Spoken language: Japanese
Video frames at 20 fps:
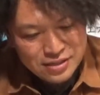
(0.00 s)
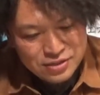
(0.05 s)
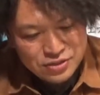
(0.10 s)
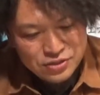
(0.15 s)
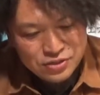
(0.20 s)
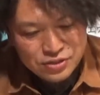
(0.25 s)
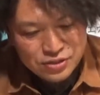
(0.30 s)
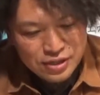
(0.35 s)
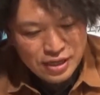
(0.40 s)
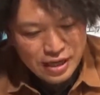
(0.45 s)

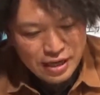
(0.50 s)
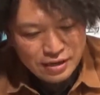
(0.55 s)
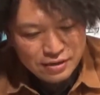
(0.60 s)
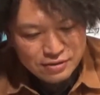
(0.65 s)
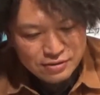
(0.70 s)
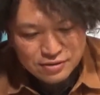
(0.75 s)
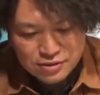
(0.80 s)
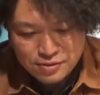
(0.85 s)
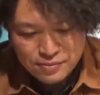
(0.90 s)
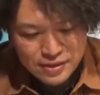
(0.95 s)
渋滞
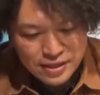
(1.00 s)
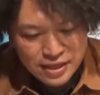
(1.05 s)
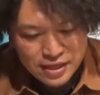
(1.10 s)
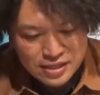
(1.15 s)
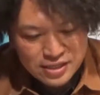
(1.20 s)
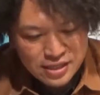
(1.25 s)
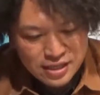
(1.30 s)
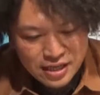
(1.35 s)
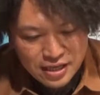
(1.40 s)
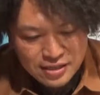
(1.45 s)
車だ
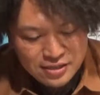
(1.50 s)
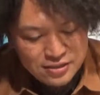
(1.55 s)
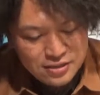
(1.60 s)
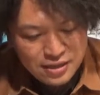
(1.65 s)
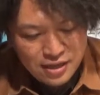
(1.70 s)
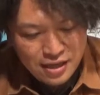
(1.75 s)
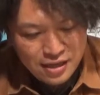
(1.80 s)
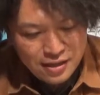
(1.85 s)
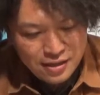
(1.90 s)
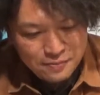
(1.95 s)
けじゃないっす
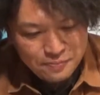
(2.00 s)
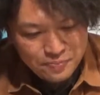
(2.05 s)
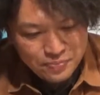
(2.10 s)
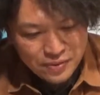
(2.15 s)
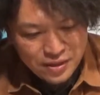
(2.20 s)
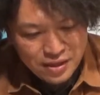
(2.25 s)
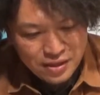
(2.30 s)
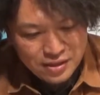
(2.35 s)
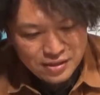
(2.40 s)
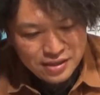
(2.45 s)
ね
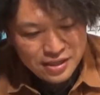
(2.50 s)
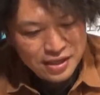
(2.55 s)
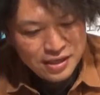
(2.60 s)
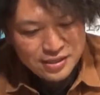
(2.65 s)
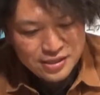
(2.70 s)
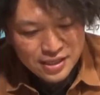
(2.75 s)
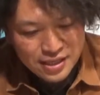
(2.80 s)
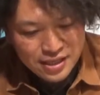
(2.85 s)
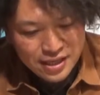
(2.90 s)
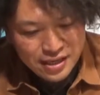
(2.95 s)

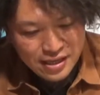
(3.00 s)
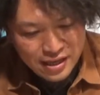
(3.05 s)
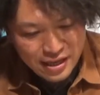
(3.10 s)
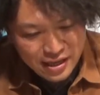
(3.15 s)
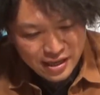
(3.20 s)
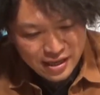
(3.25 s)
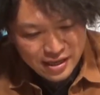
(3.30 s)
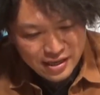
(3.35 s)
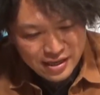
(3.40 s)
電車でね